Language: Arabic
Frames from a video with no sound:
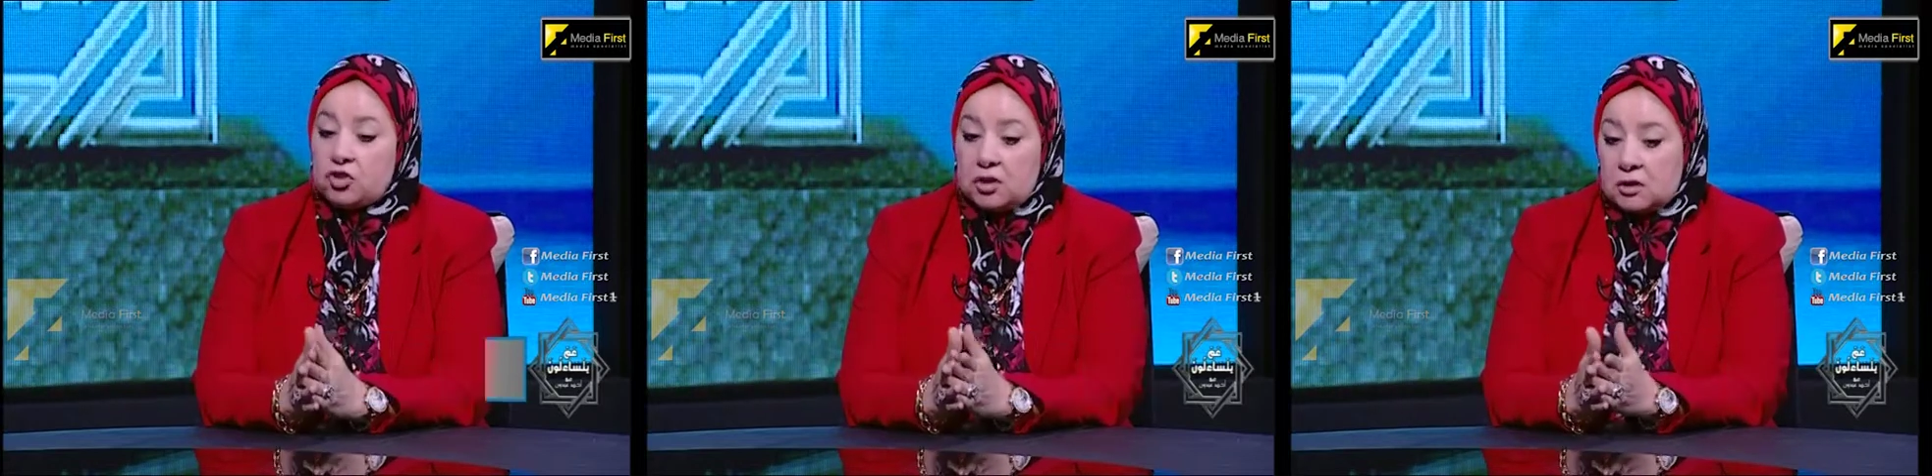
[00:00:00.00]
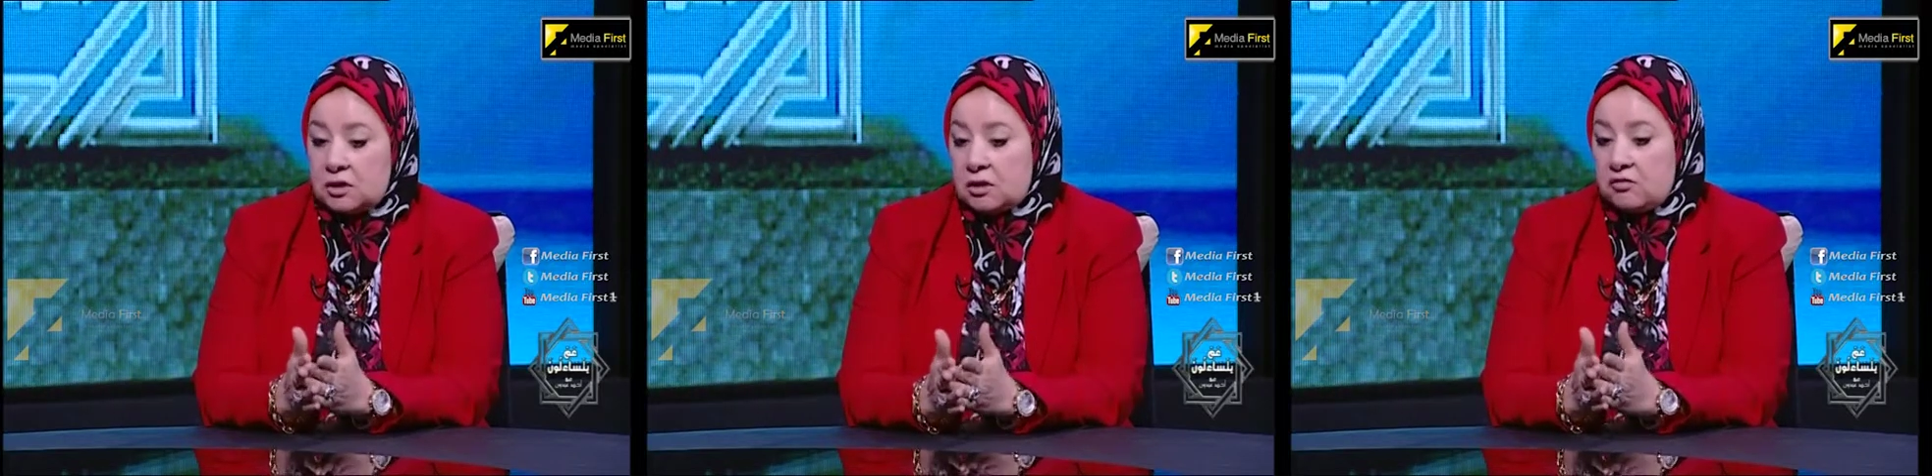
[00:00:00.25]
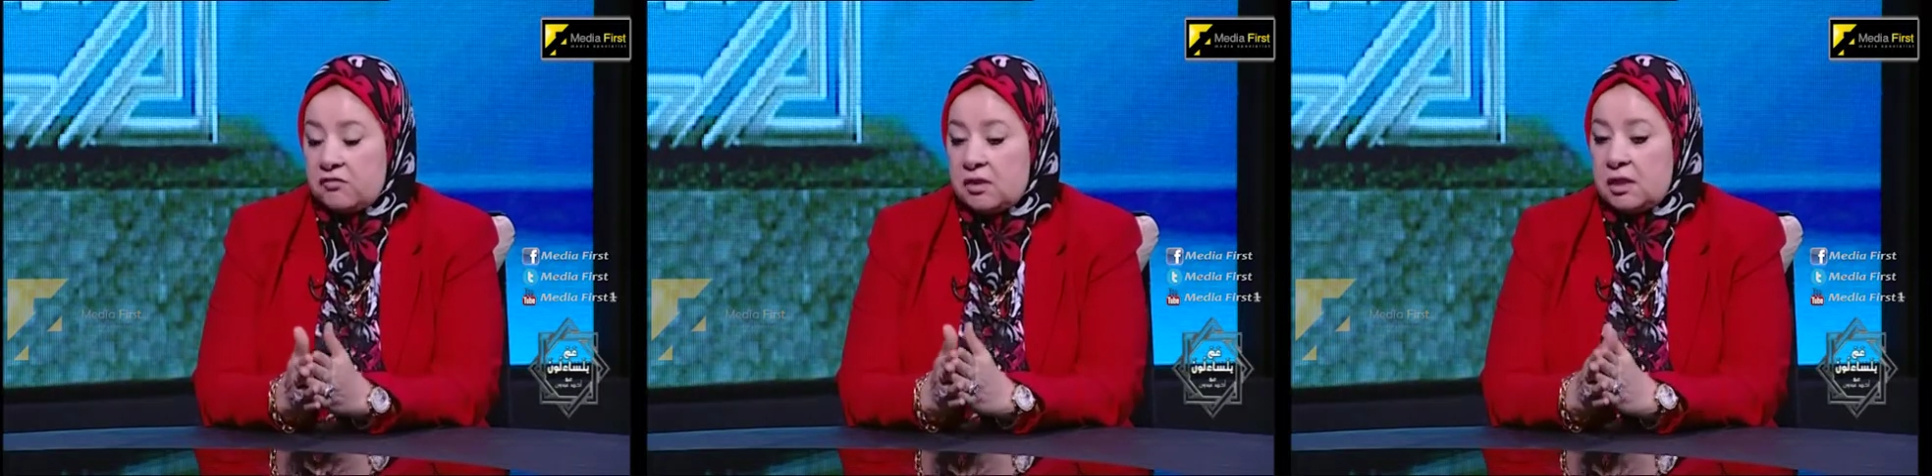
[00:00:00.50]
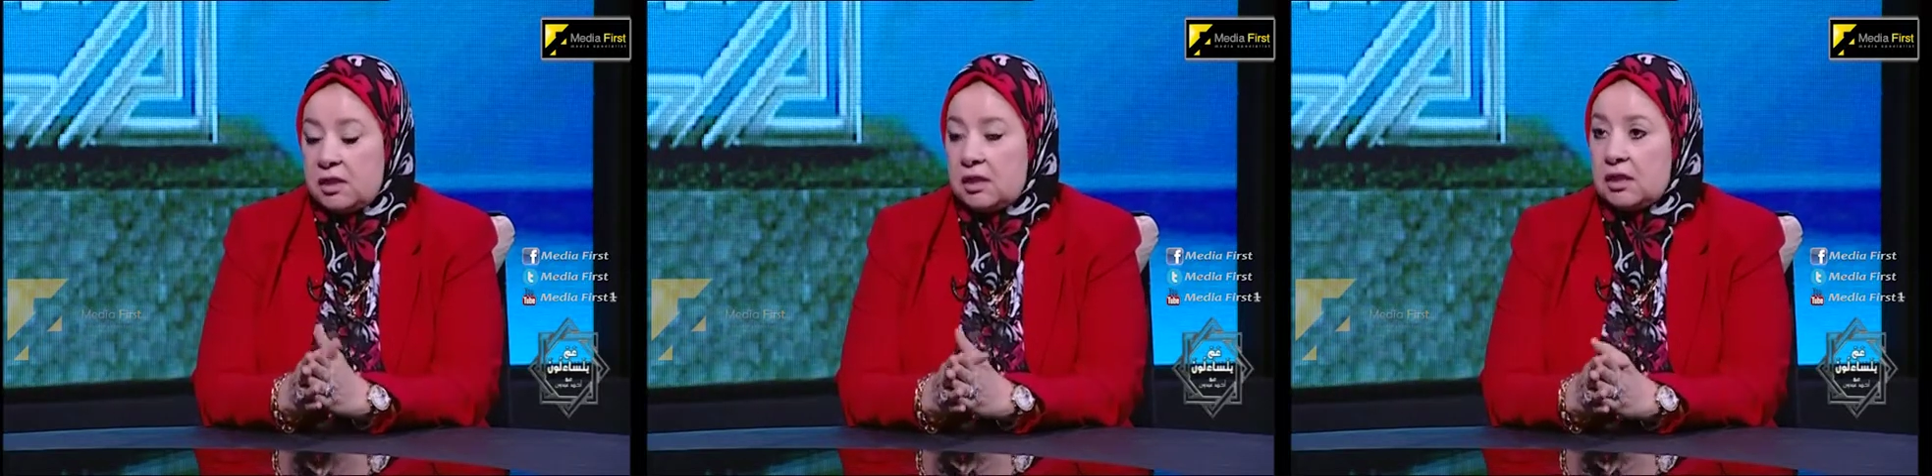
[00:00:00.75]
الشديد ان في
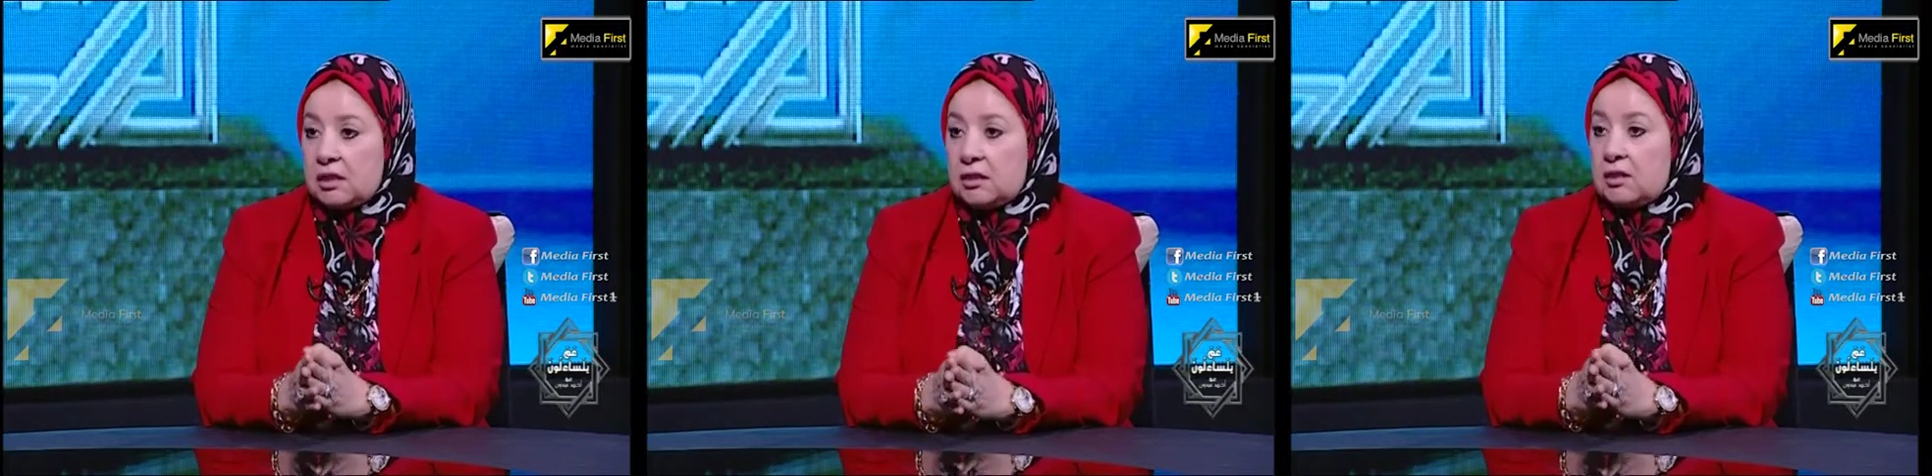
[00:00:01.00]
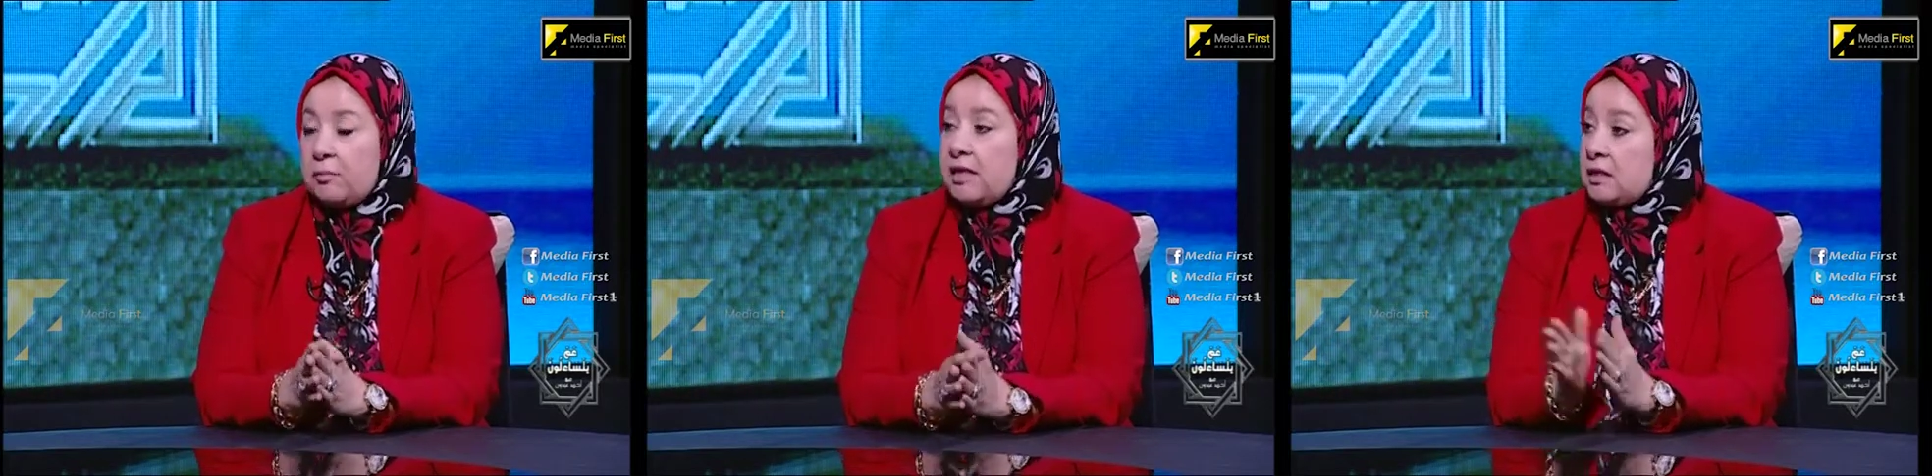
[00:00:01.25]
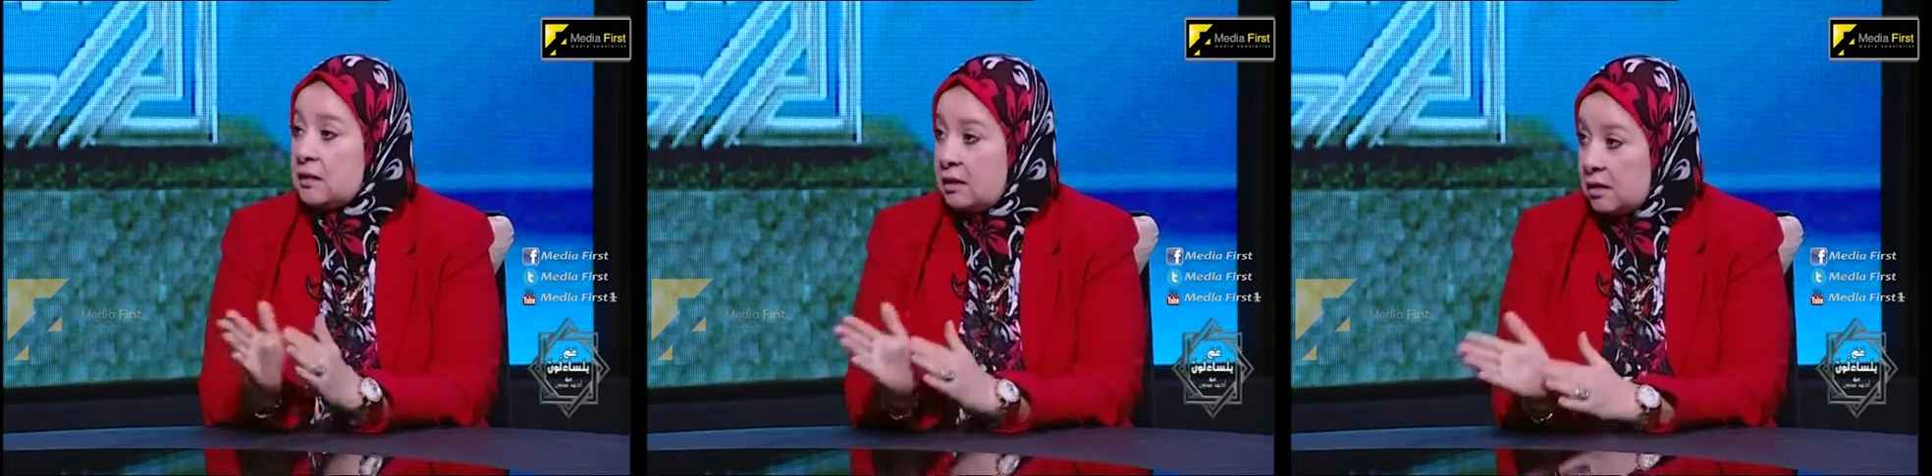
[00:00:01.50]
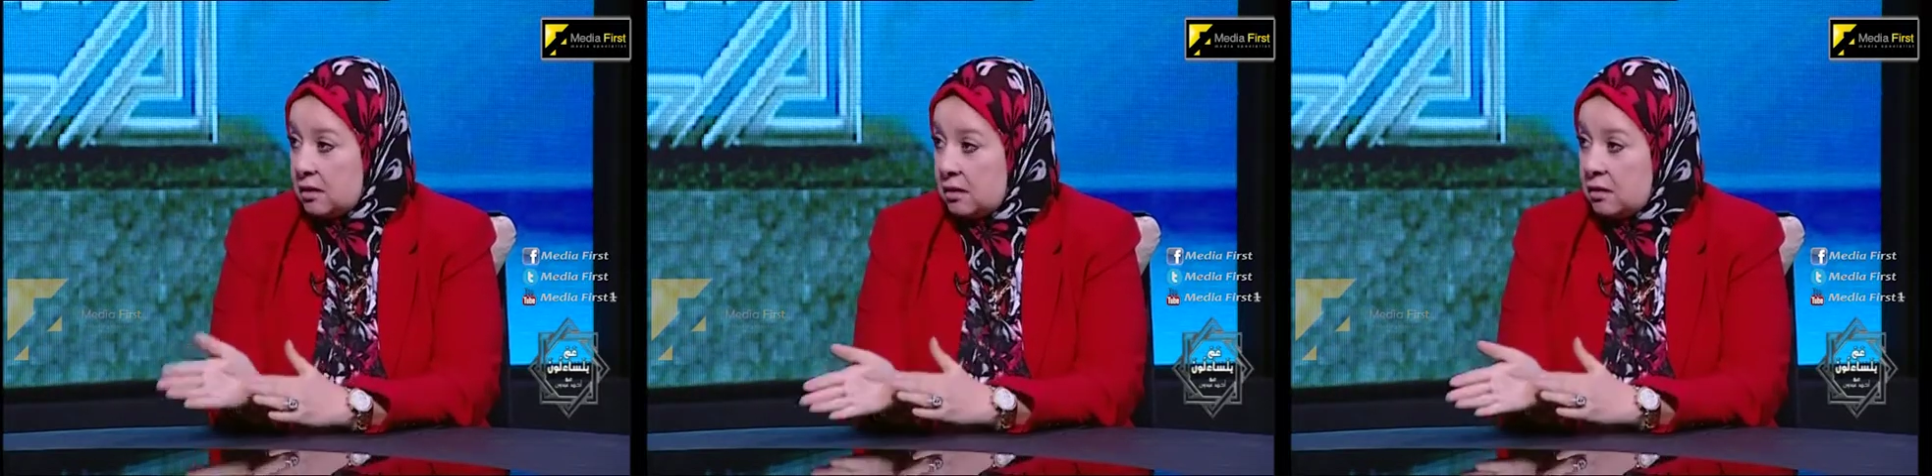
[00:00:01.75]
رجاله كتير بيحصل
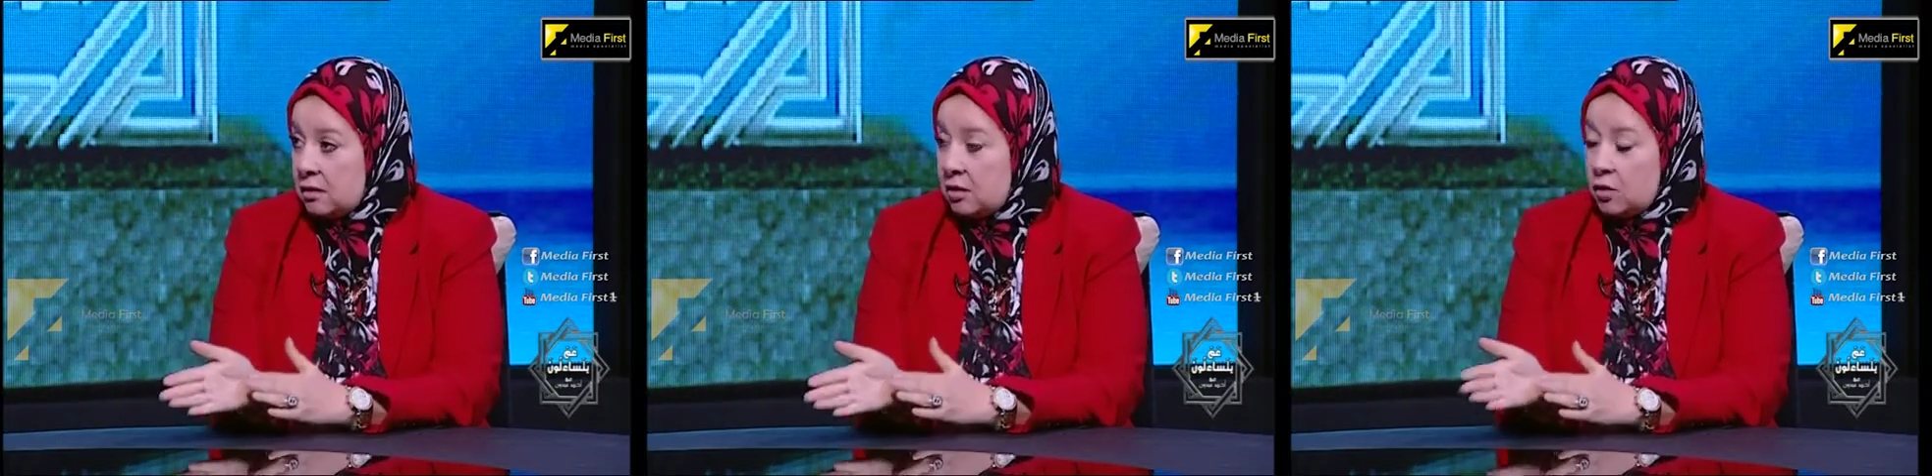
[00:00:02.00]
كده